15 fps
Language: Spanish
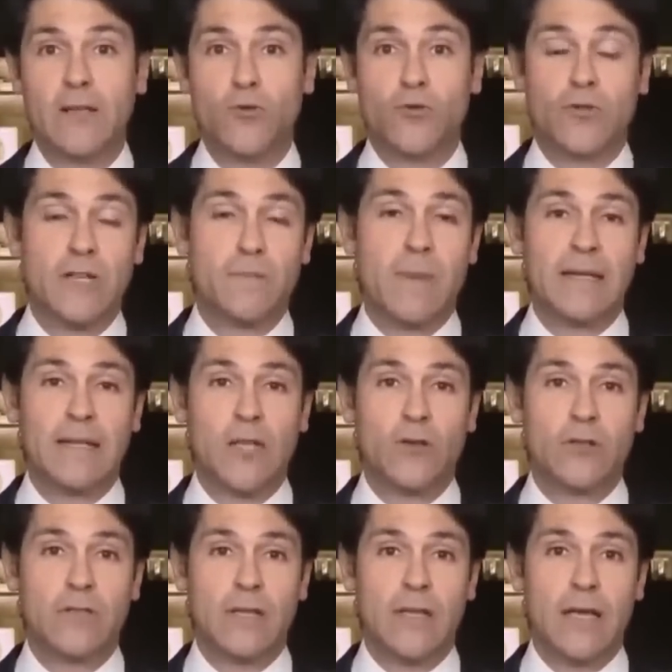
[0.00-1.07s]
de sus tres
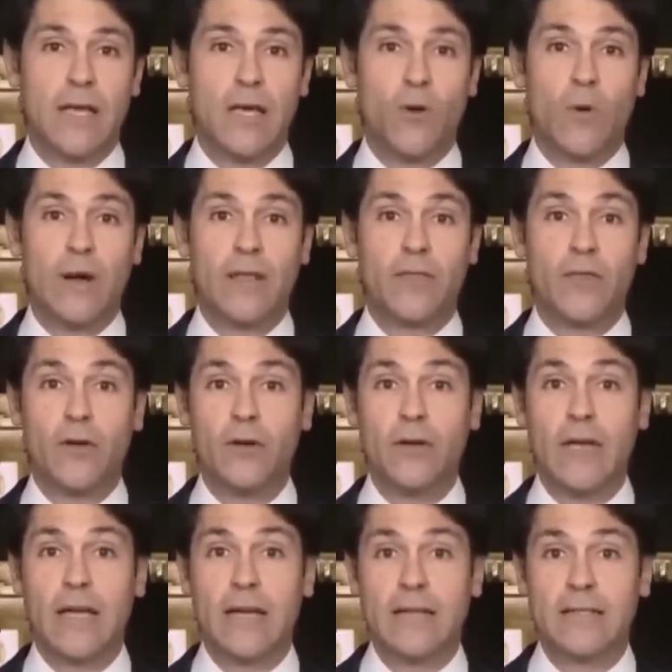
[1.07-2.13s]
partidos de
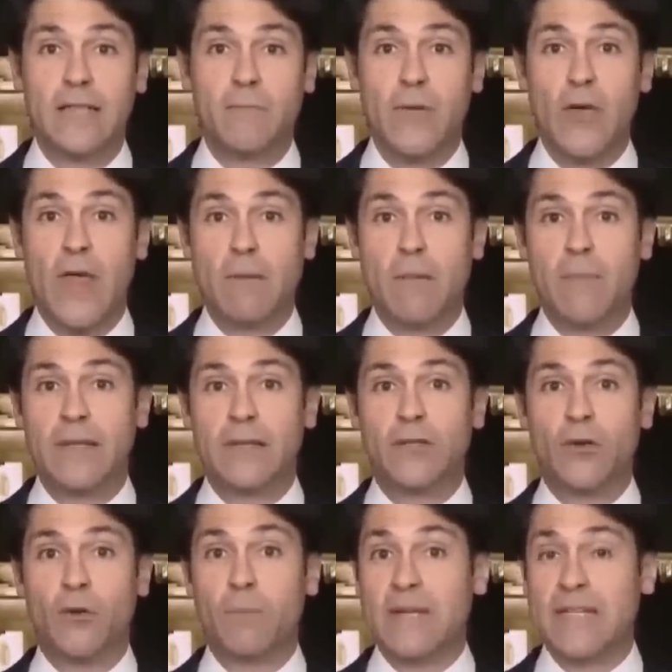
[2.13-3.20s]
coalición en este envío de
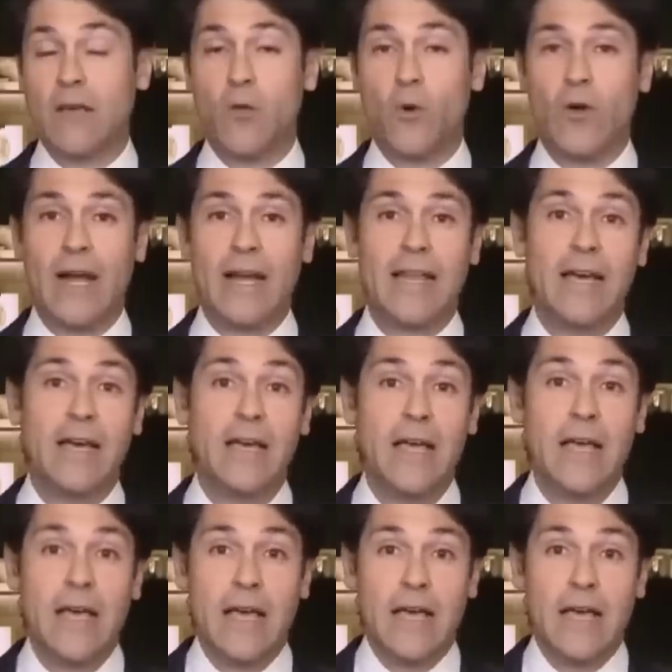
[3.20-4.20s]
armamento pesado a Ucrania.